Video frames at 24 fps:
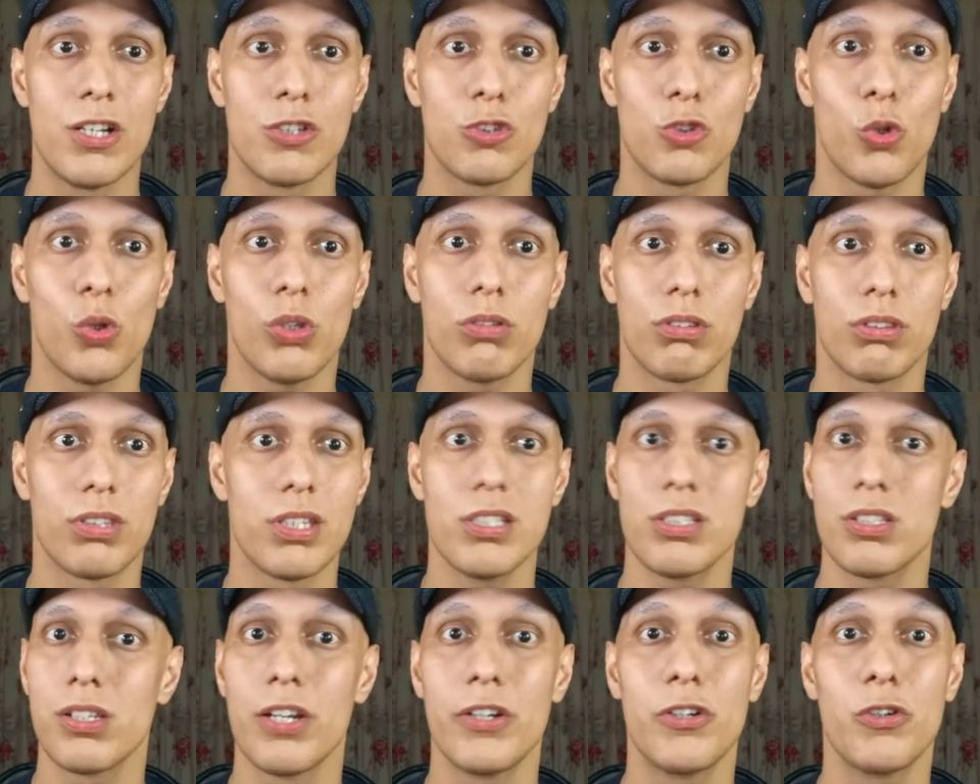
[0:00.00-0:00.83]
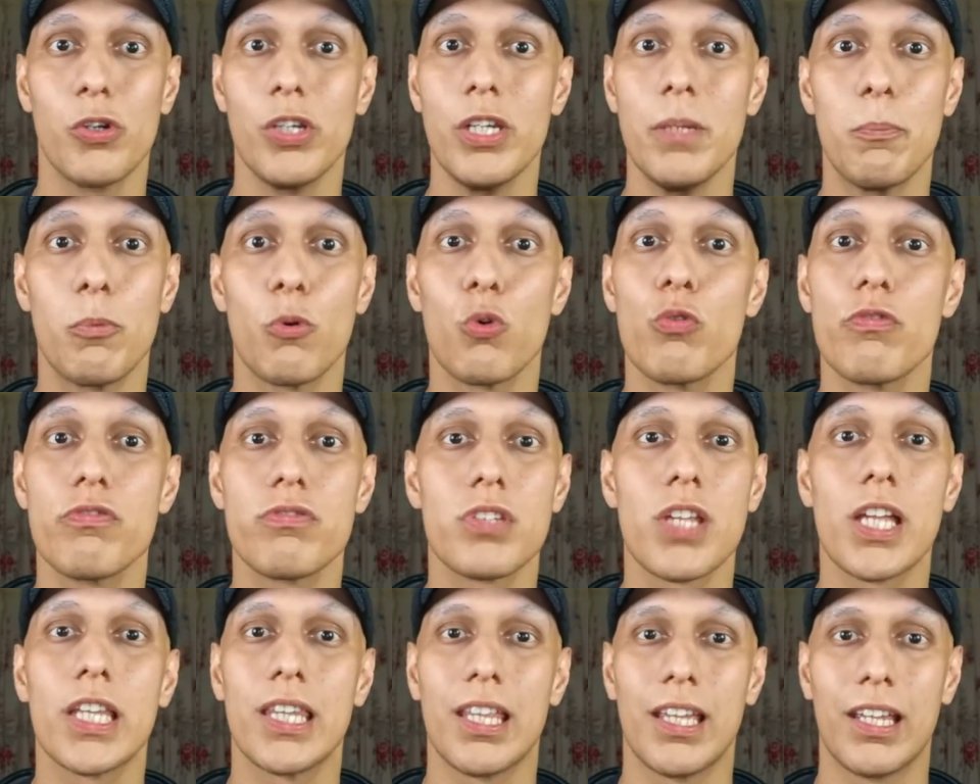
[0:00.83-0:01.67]
सो दिस लिटरली प्रूव
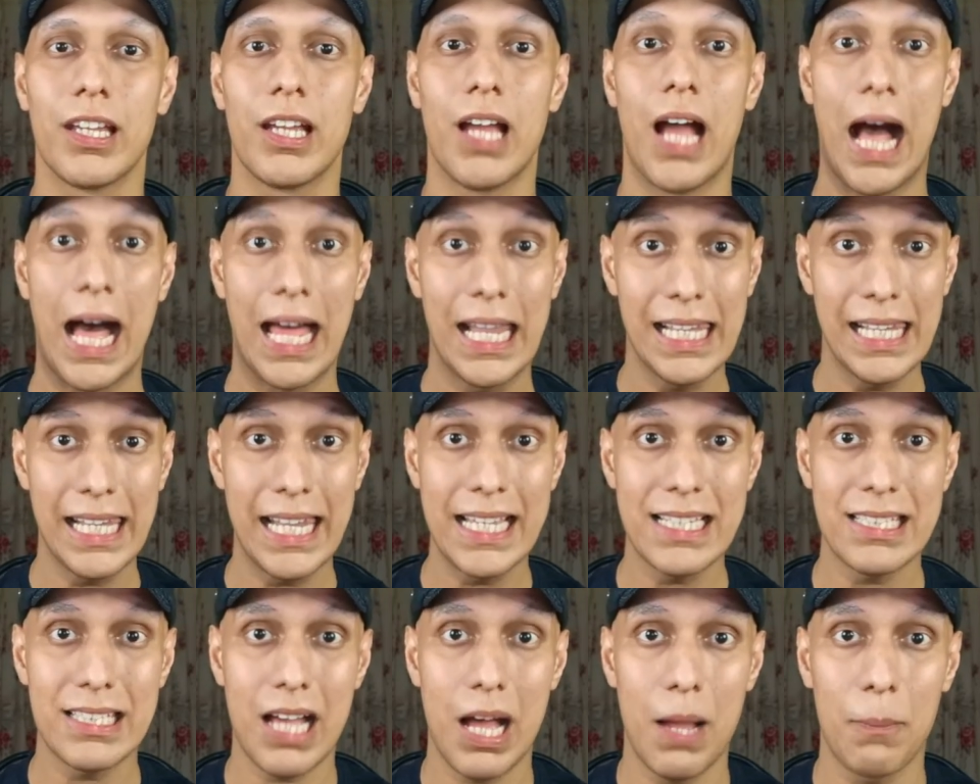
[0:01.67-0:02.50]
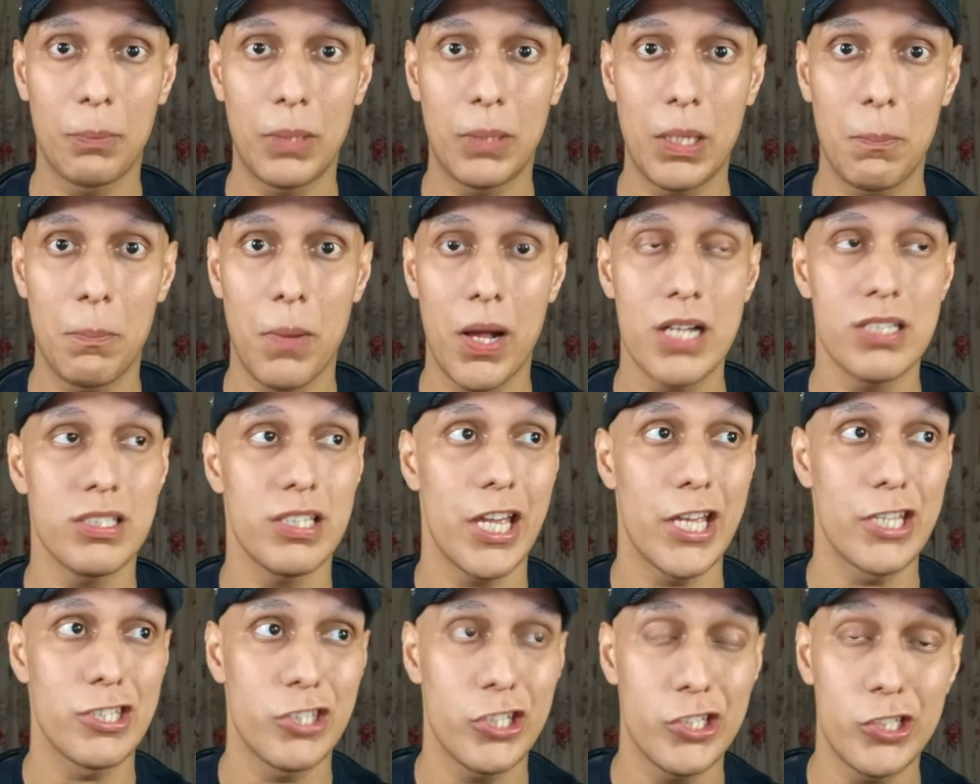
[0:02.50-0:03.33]
नथिंग अनलेस आपके पास
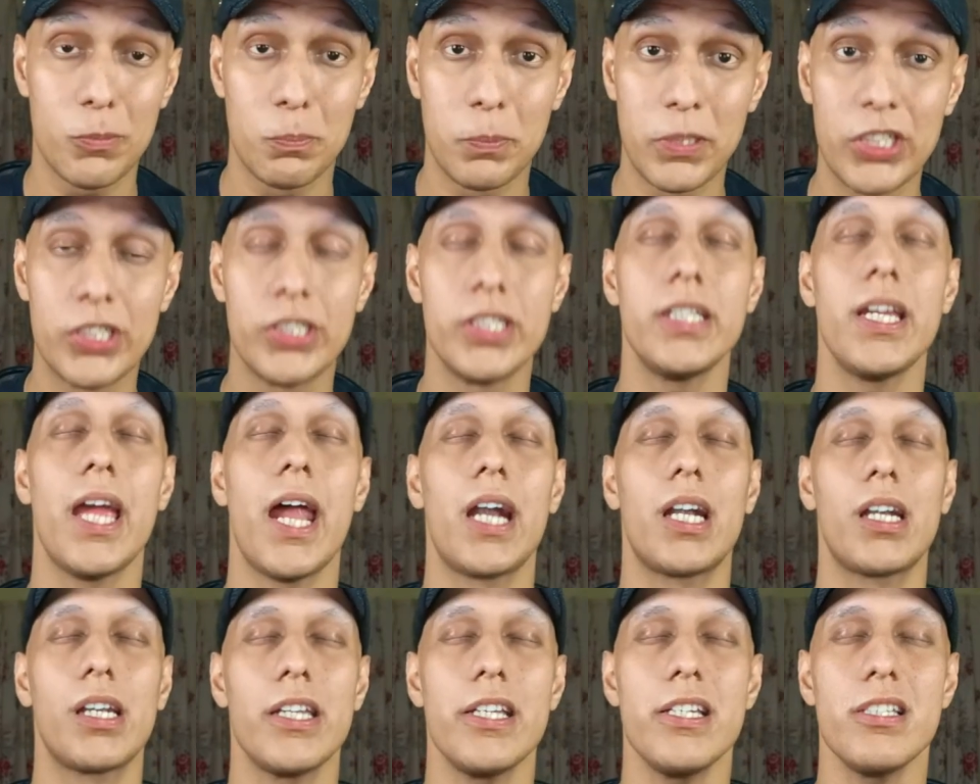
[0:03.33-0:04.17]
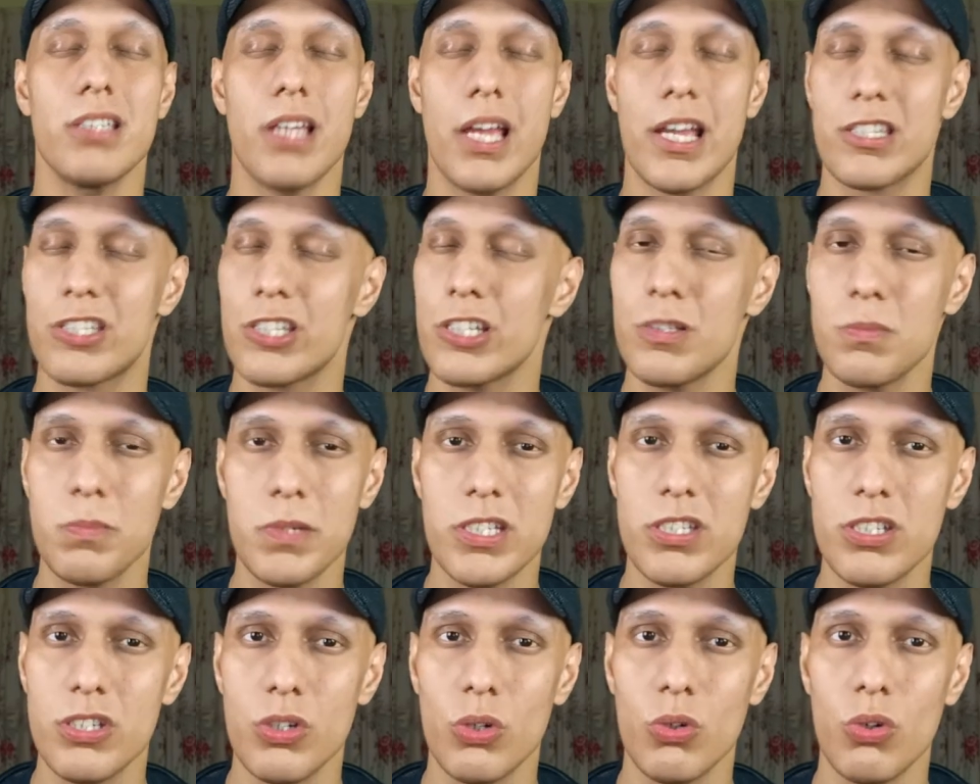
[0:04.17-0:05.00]
एस एच बी जी एटलीस्ट एस एच
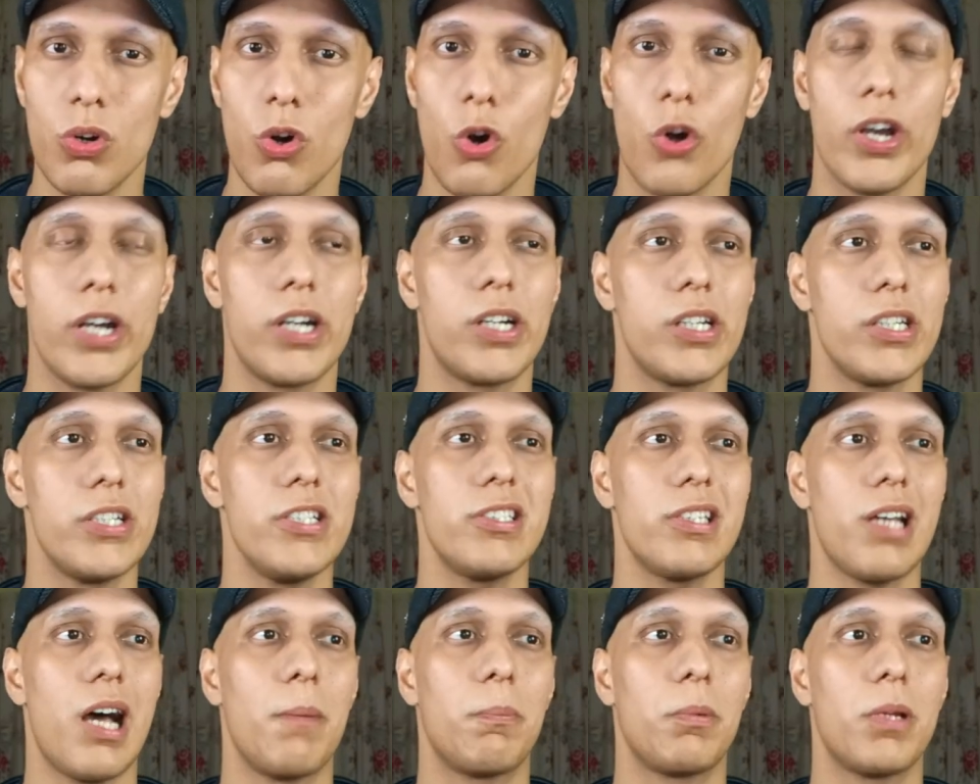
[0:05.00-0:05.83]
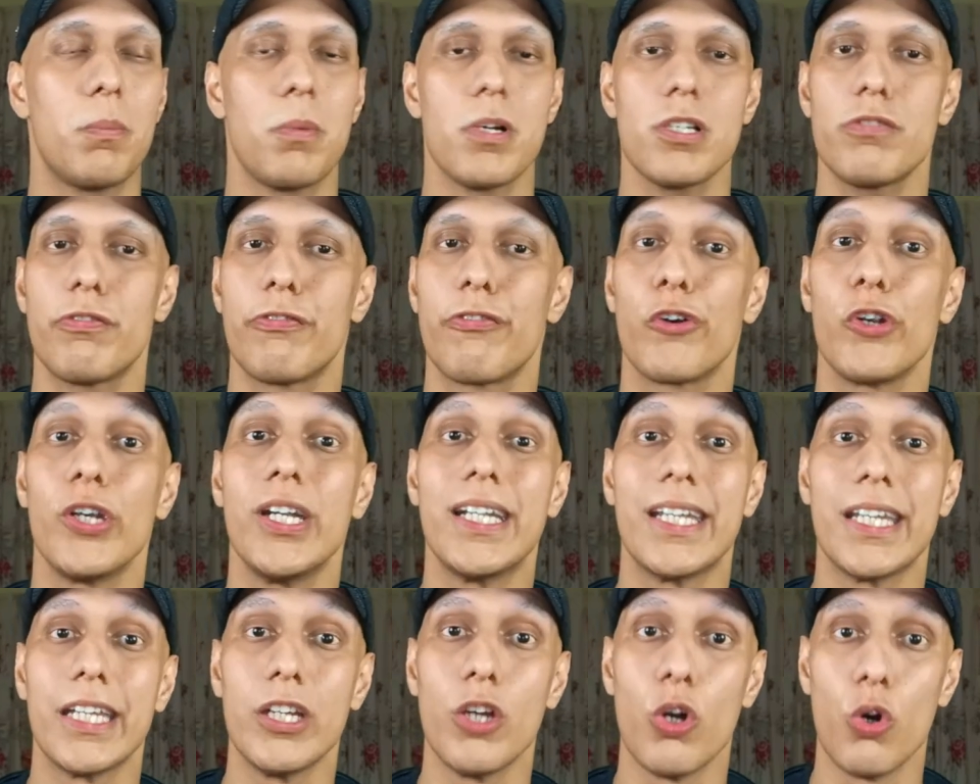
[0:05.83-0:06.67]
बी जी हो और एटलीस्ट आपके पास
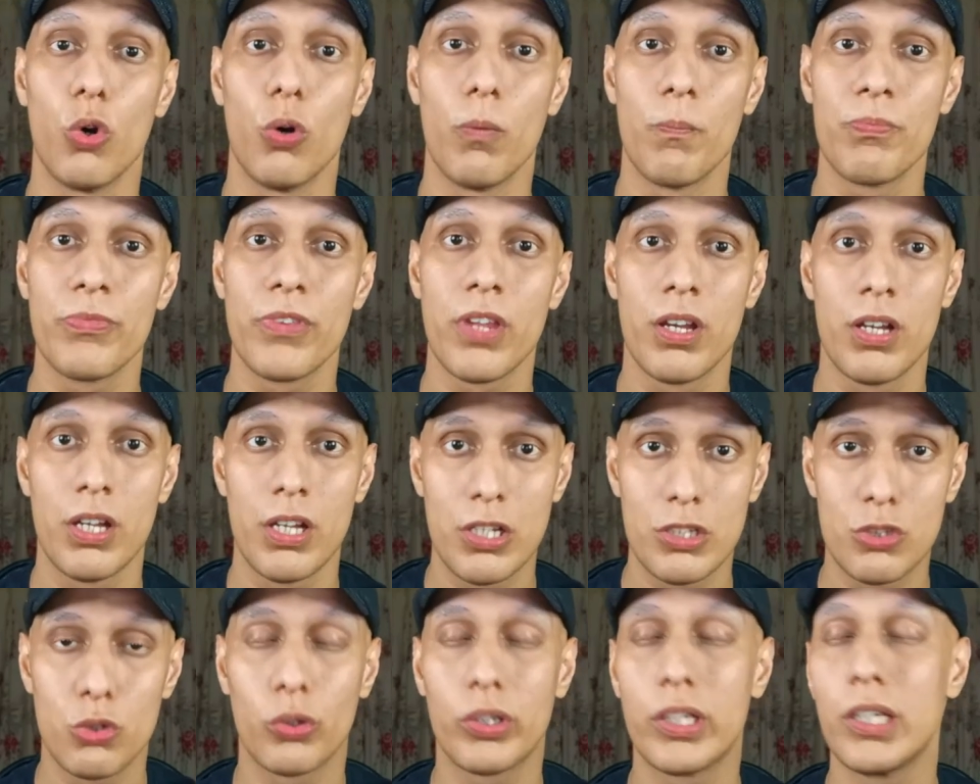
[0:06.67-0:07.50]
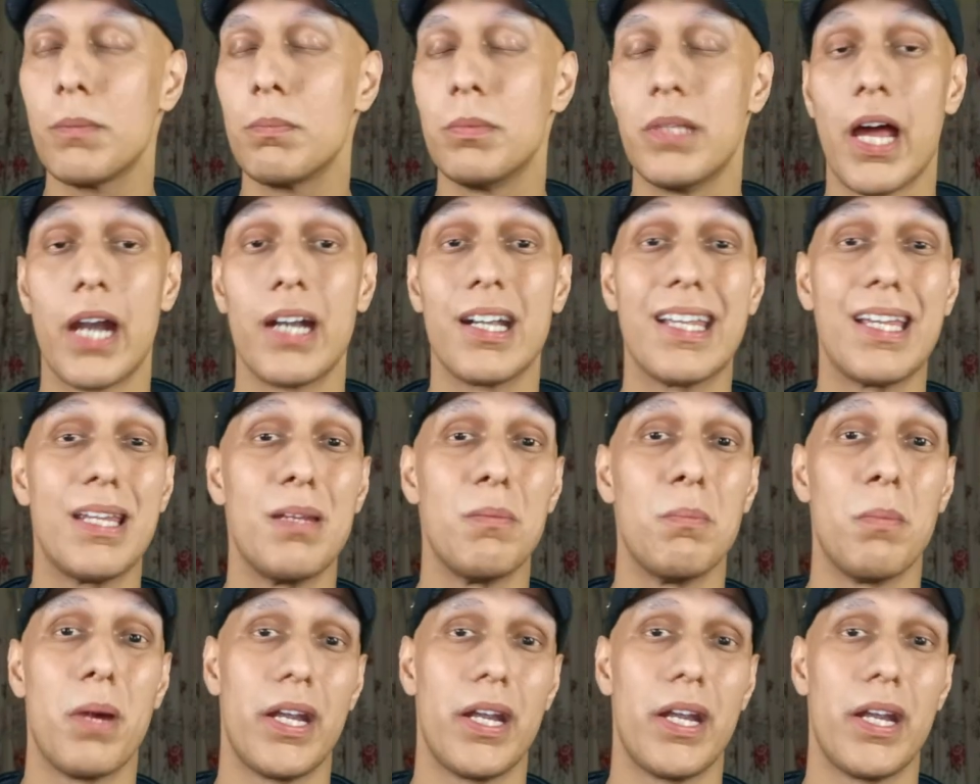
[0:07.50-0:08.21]
फ्री टी हो सो कीप दैट इन